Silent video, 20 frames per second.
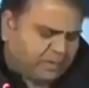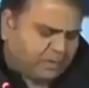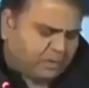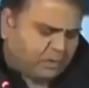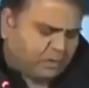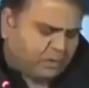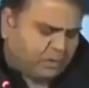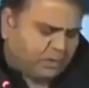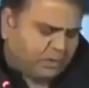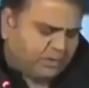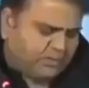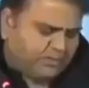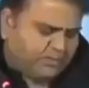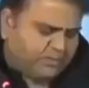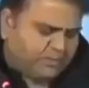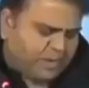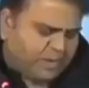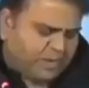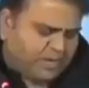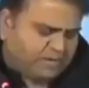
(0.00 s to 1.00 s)
एक
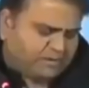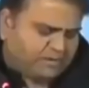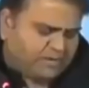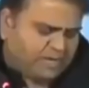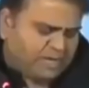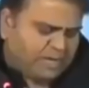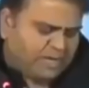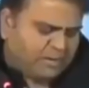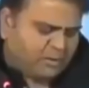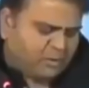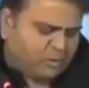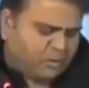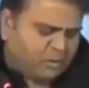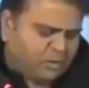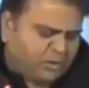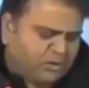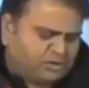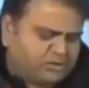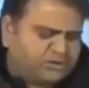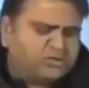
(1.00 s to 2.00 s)
करोड़ पाँच
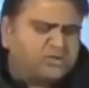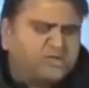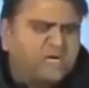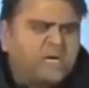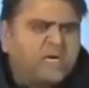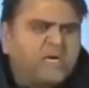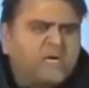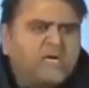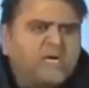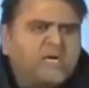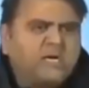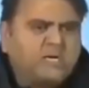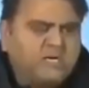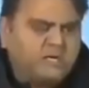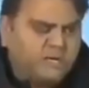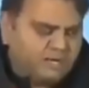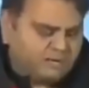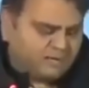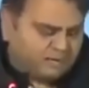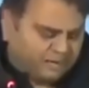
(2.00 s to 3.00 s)
लाख उन्नीस
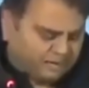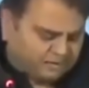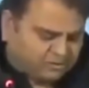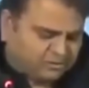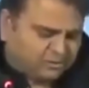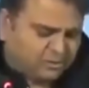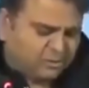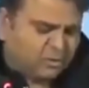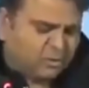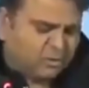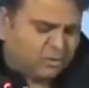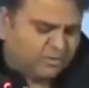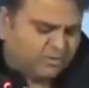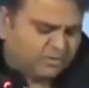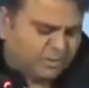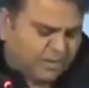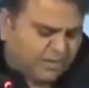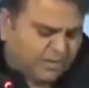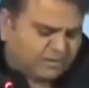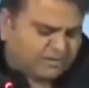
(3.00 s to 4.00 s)
हजार दस
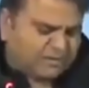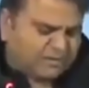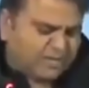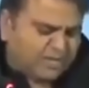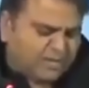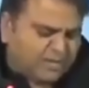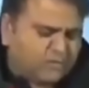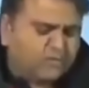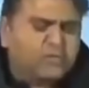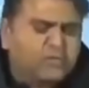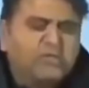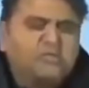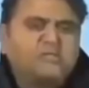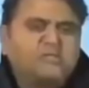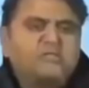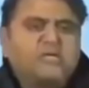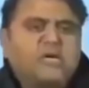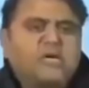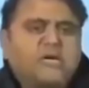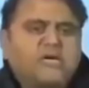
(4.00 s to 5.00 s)
करोड़ पाँच
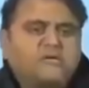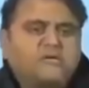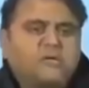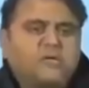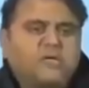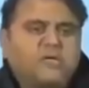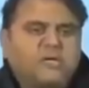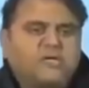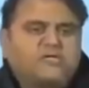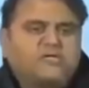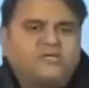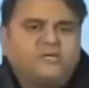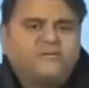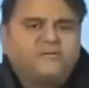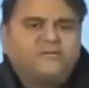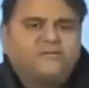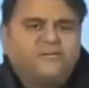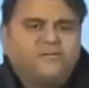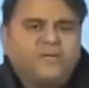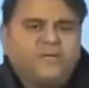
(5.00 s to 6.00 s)
लाख उन्नीस हजार एक सौ
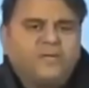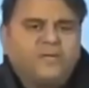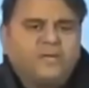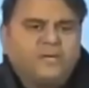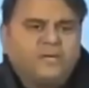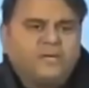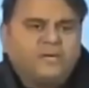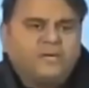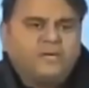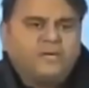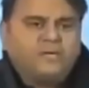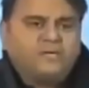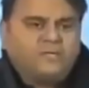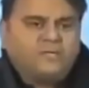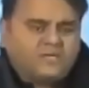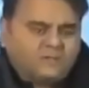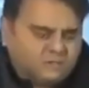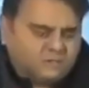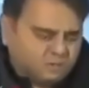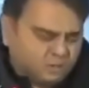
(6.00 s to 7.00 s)
इक्कीस है
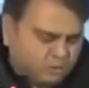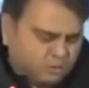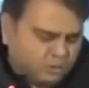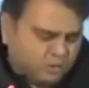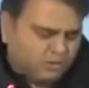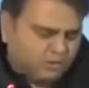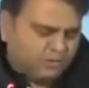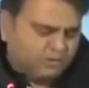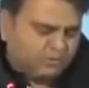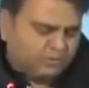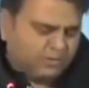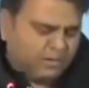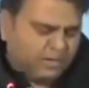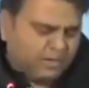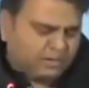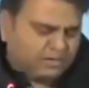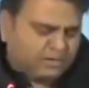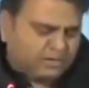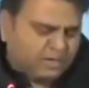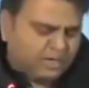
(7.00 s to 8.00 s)
दस करोड़
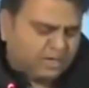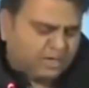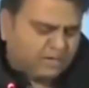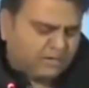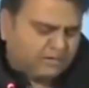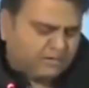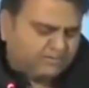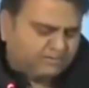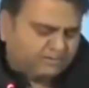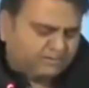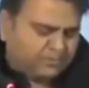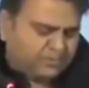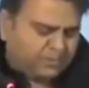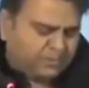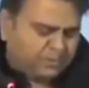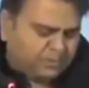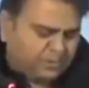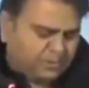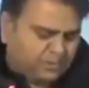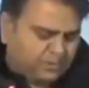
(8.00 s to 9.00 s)
पांच
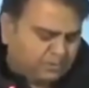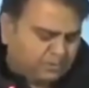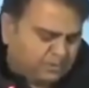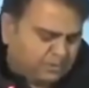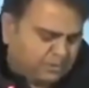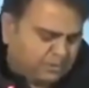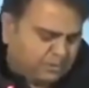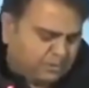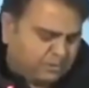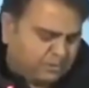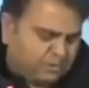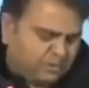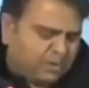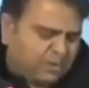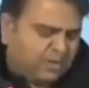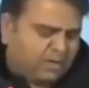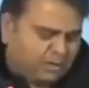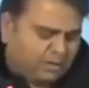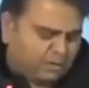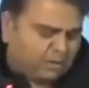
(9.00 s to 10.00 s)

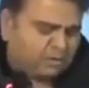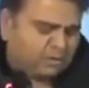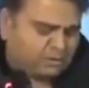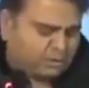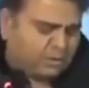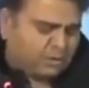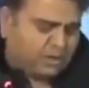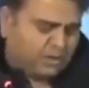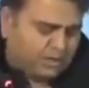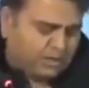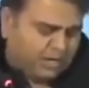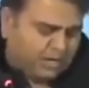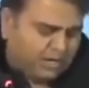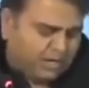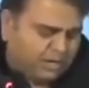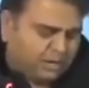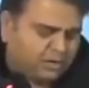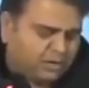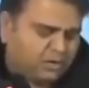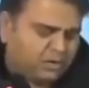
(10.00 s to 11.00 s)
लाख एक करोड़
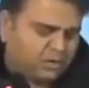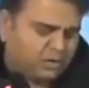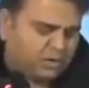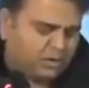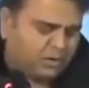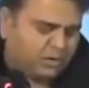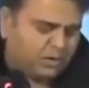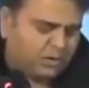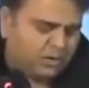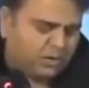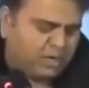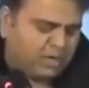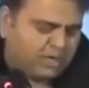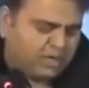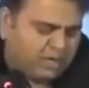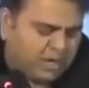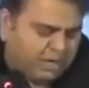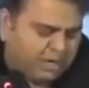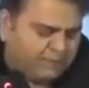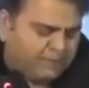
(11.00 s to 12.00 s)
सॉरी एक करोड़
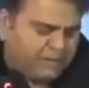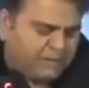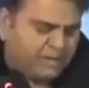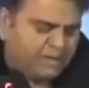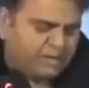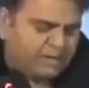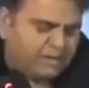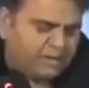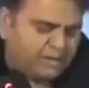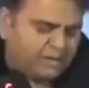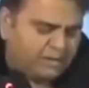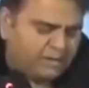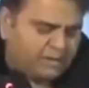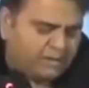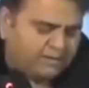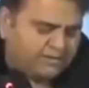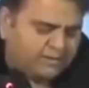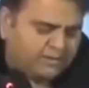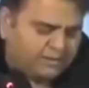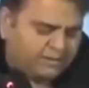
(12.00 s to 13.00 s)
इक्यावन
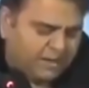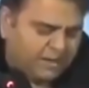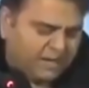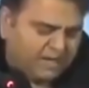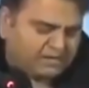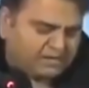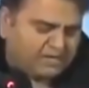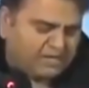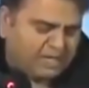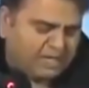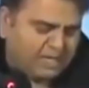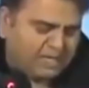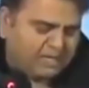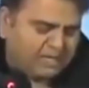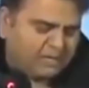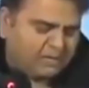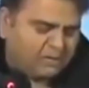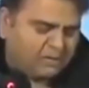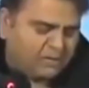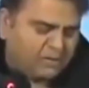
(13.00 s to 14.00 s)

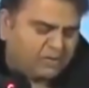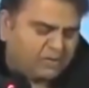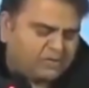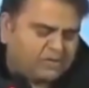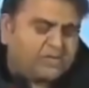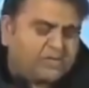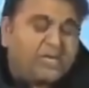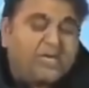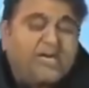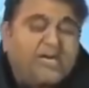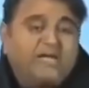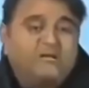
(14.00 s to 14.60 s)
पांच लाख उन्नीस